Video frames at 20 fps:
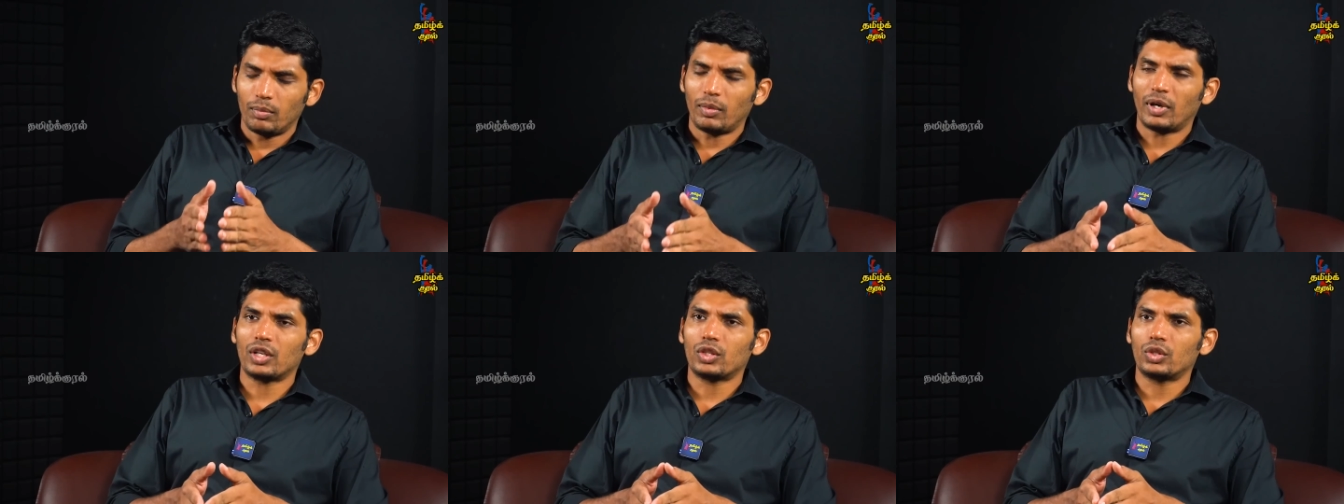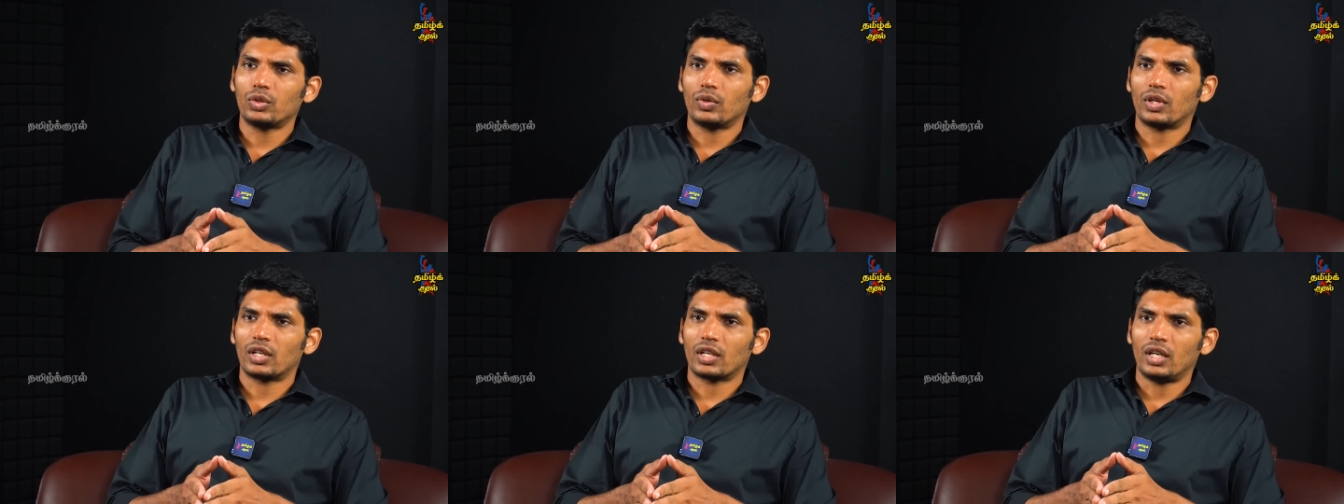
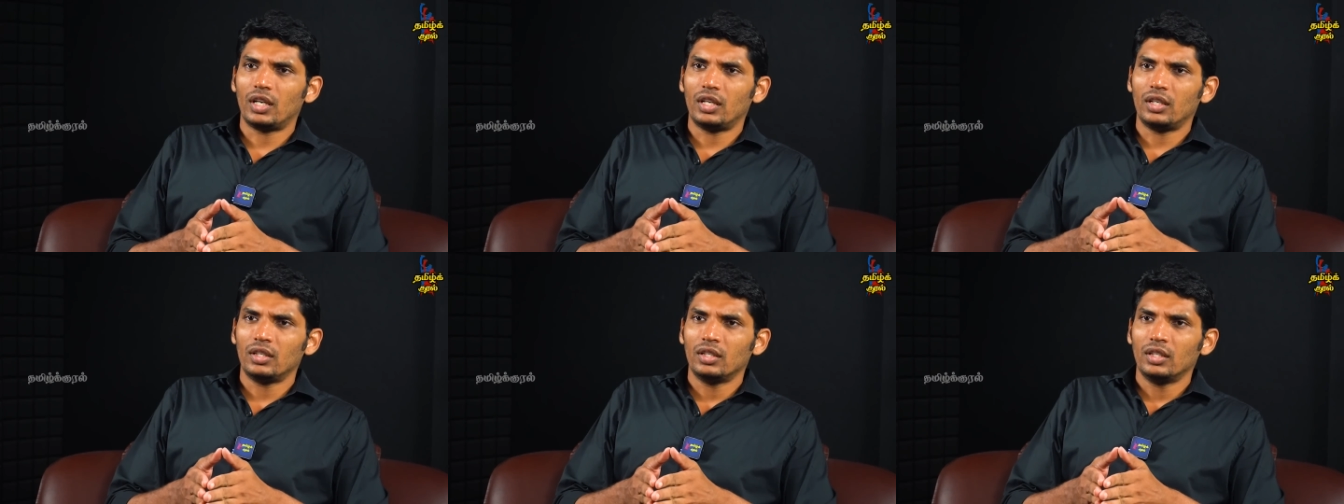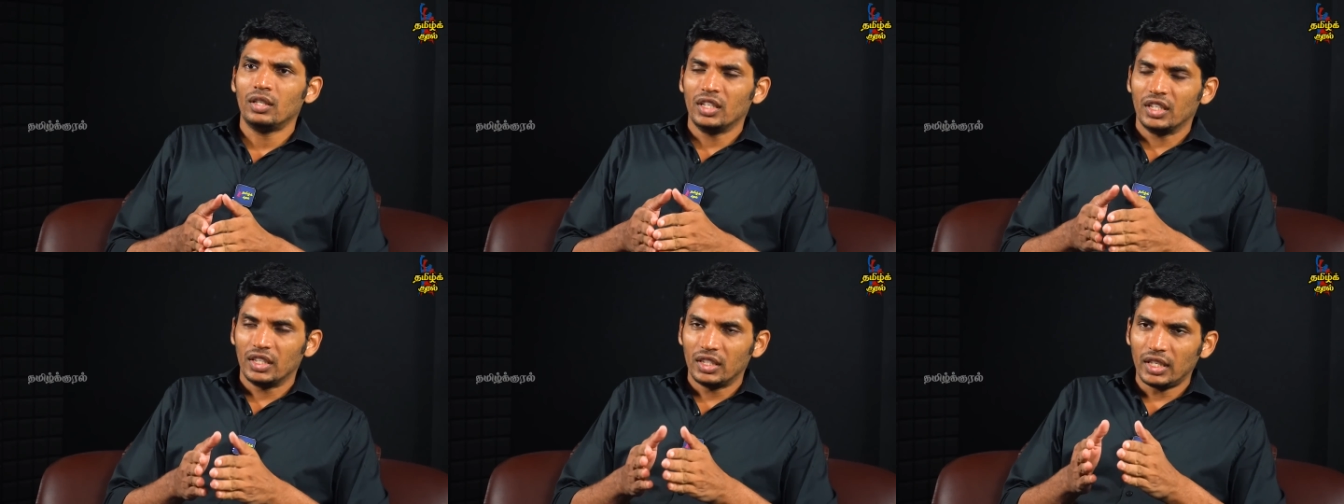மருத்துவர்கள்
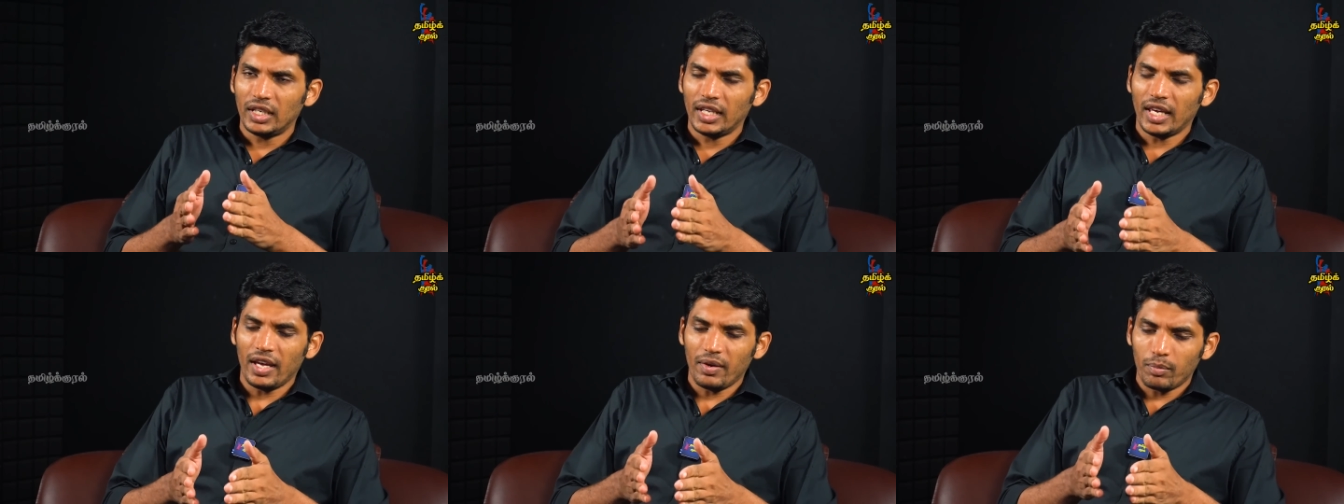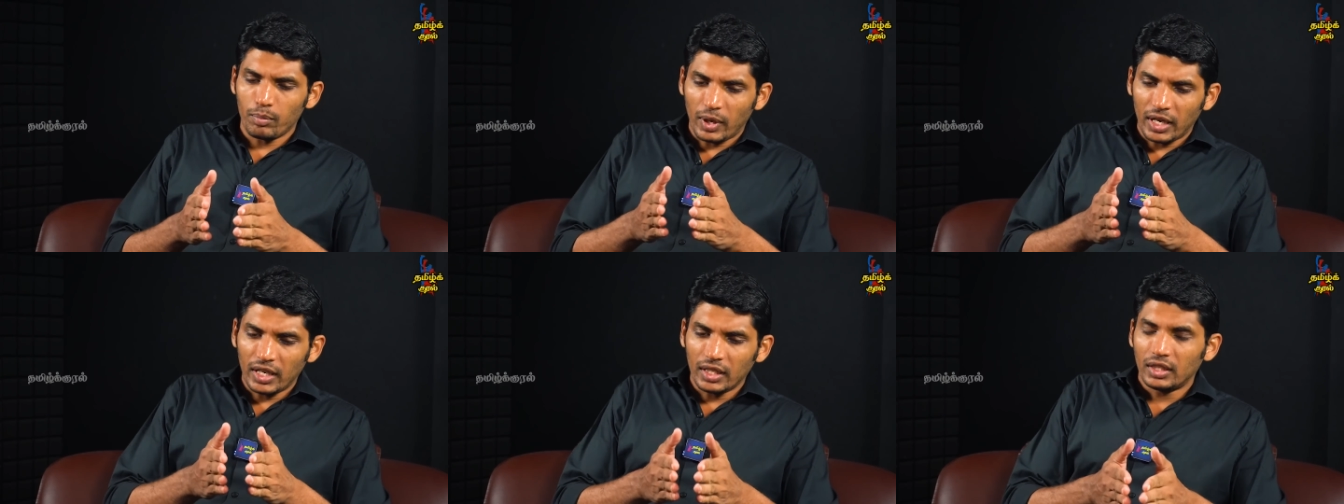இதுலேயே
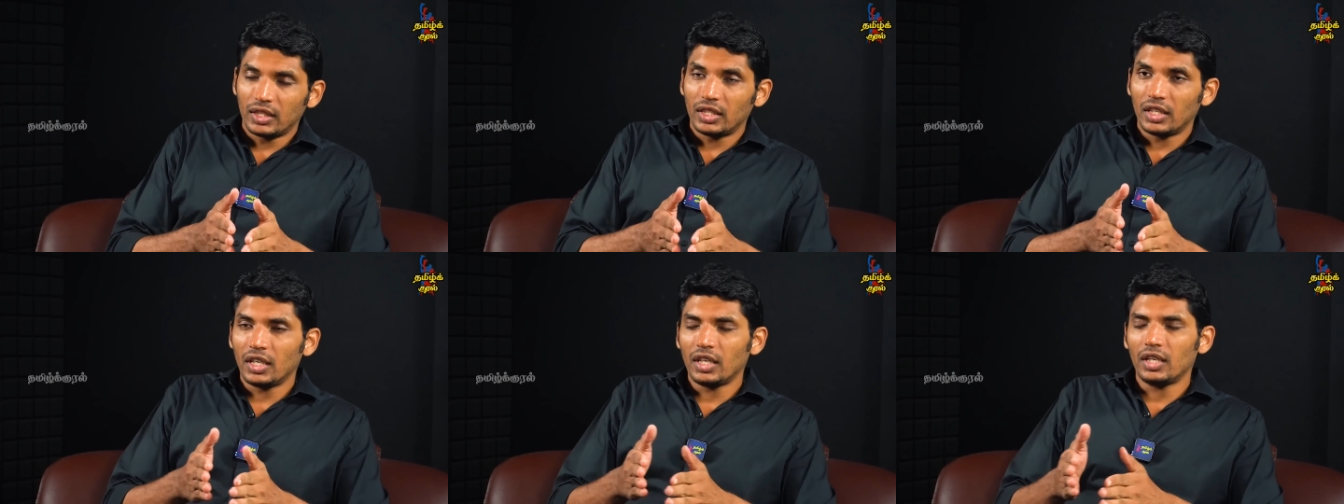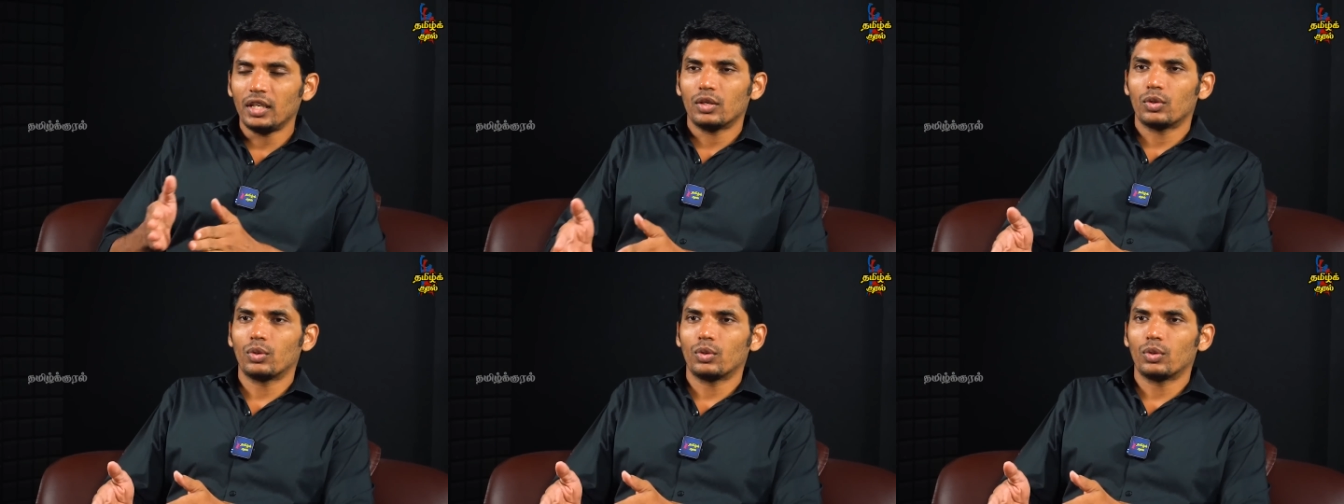மைத்தி